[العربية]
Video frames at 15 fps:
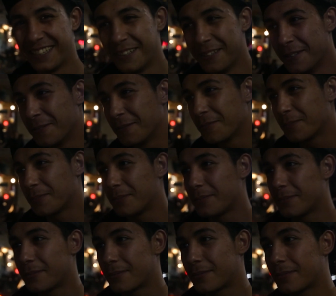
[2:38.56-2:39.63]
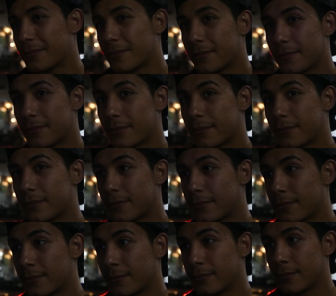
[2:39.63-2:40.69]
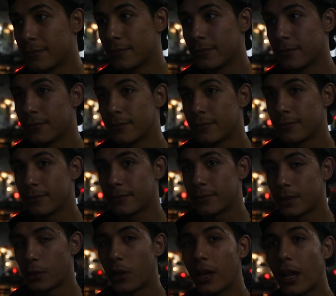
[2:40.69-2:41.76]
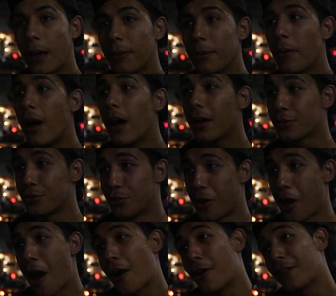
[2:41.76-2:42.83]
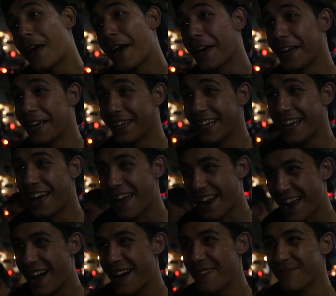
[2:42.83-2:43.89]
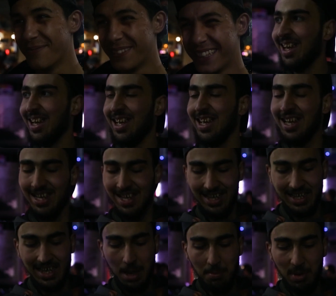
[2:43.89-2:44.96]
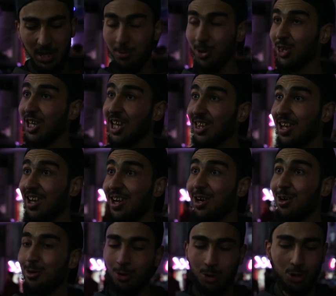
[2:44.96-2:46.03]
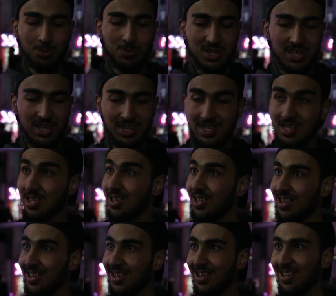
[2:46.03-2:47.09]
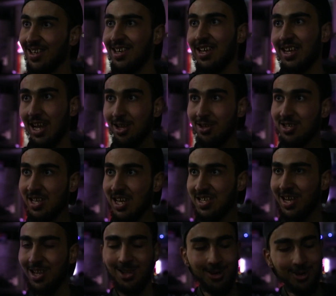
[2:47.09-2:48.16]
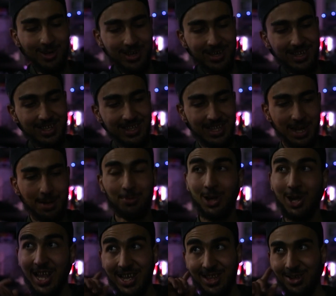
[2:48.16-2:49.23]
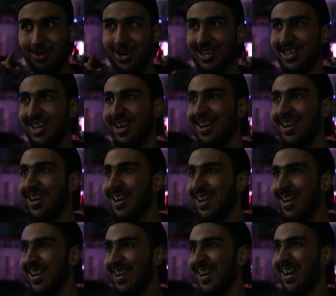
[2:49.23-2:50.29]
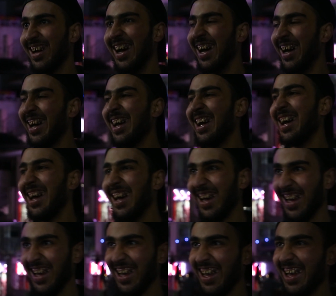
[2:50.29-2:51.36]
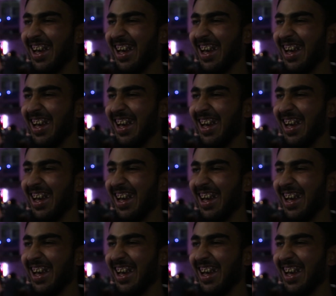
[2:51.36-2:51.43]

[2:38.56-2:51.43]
هذا شوف وقت كان يجي ابوك شو كان يصير؟ والله ابي ما اخذه اخذ اخي ارحم كان معي مطيطه وعود مصيص كان الاستاذ علوه ضربته على قدنا وقتها الله الله شو مأذي